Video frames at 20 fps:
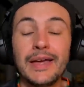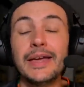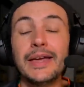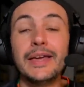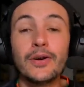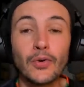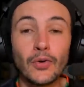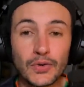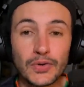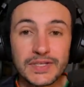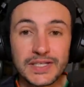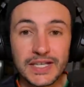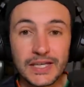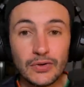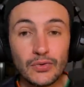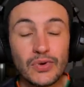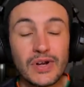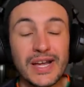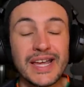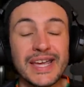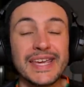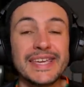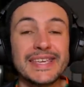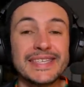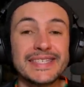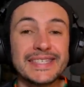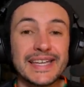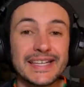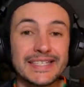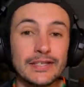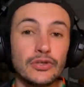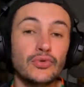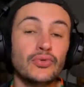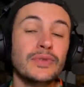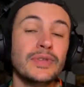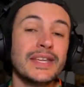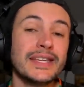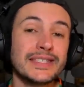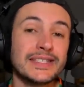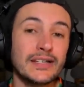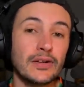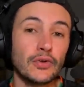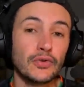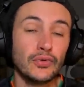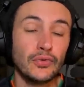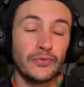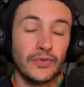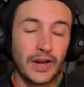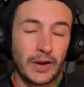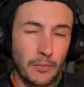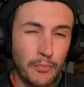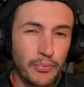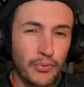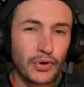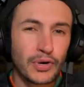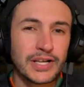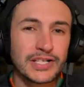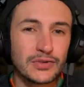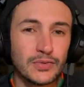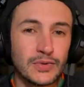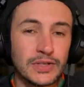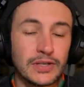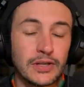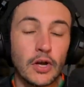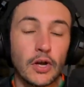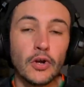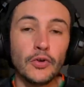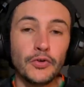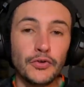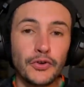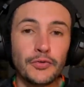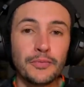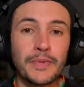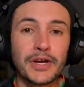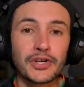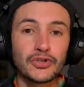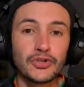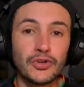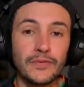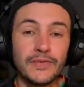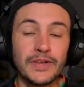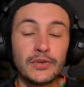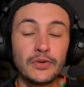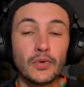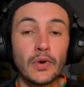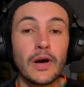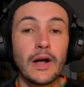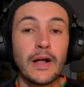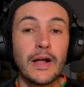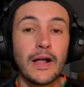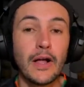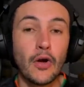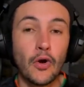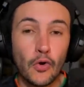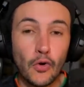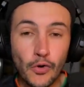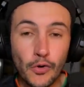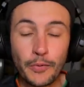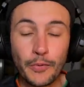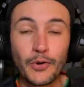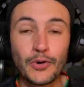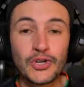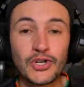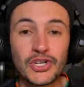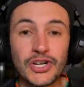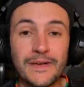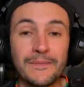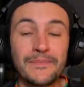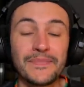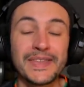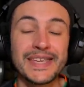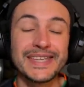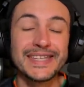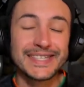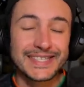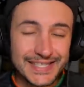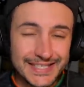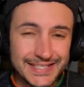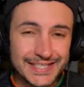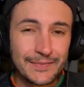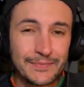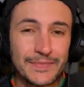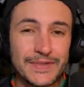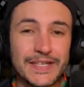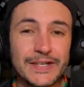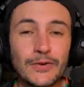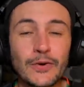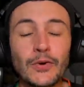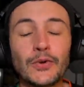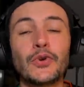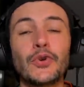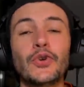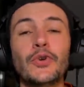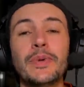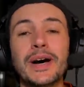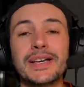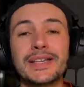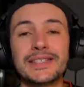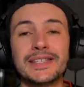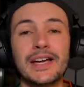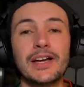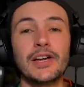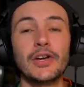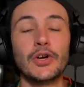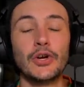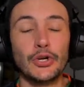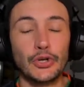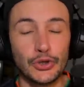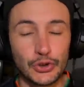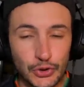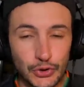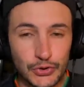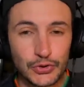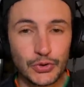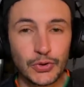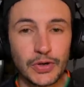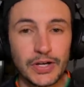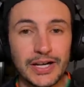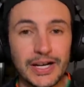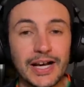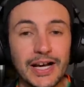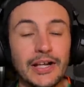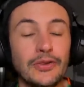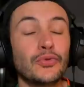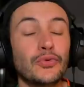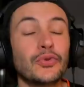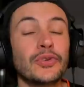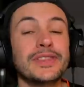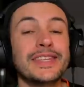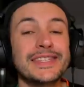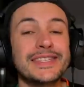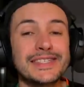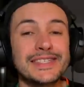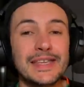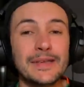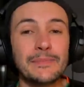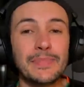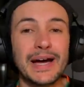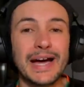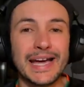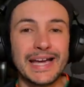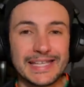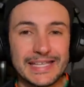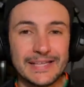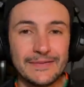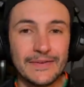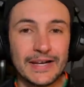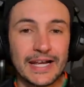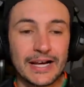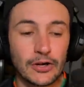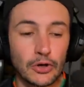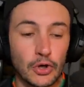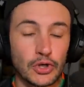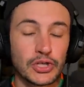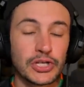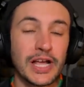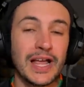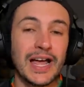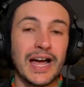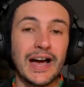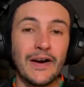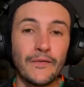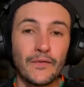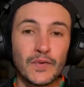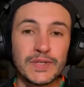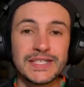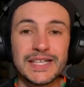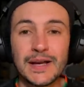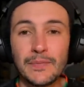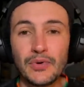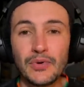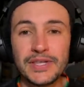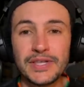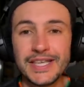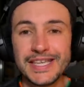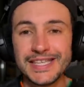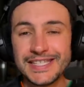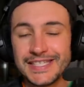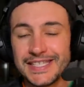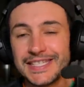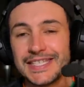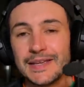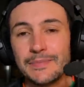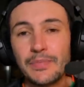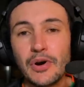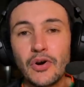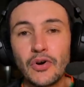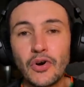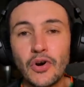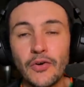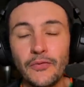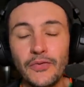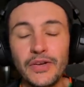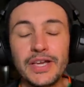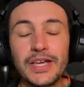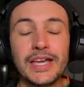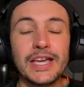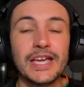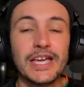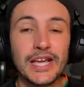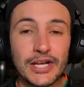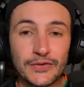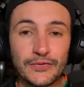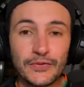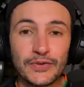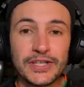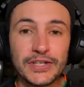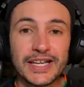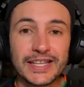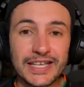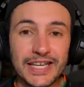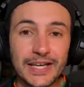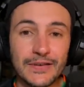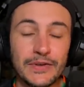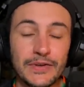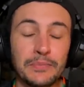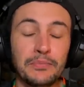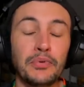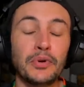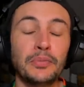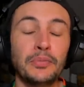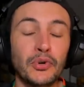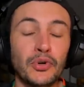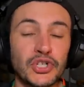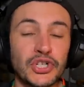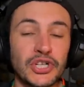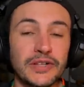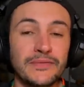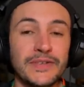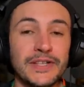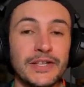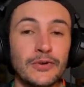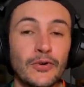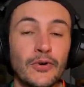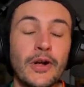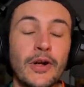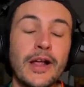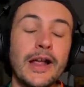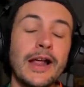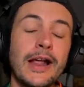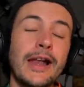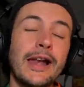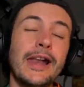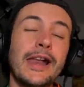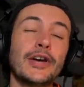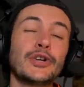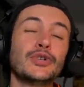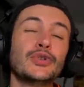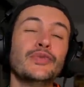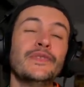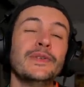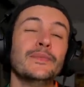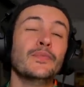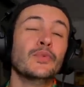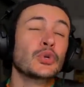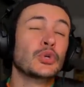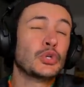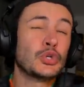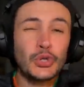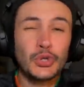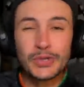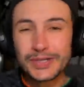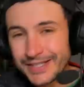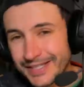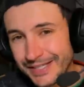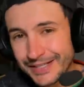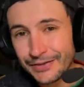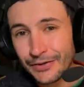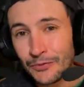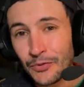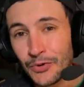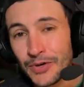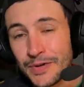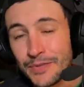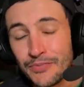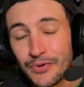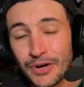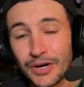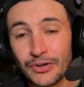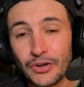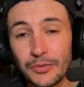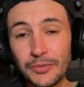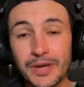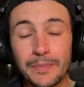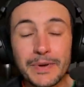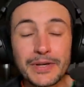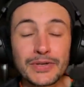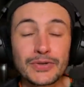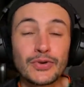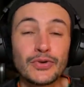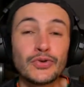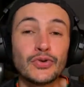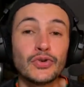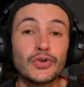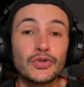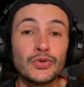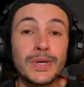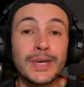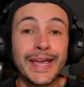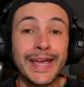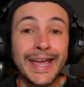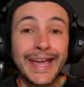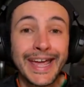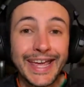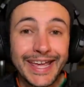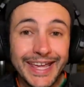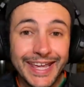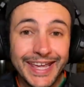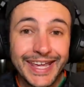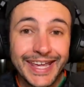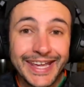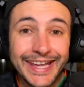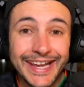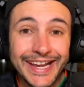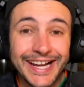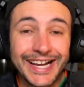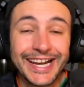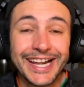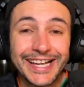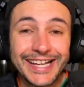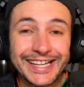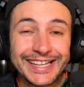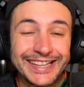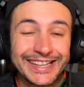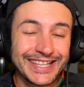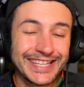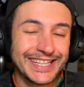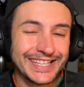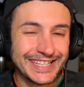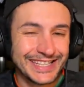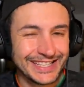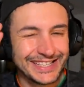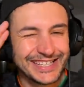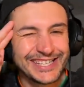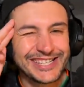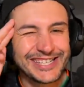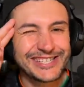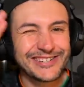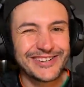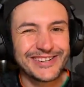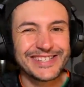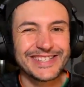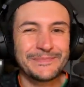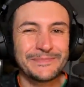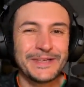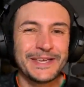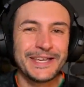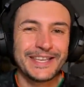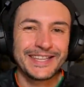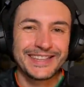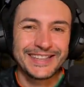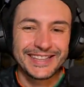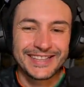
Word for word: et Rossellou. Et ça, c'est une excellente nouvelle pour la suite. Deux matchs de victoire. Le prochain, c'est samedi contre le Barça. Je serai là, donc n'hésitez pas à activer la cloche, à vous abonner si ce n'est pas encore fait. Et je vous dis à très vite pour de prochaines vidéos. Là, je vais me jeter dans mon lit pour aller dormir parce que je suis éclaté. Ciao les amis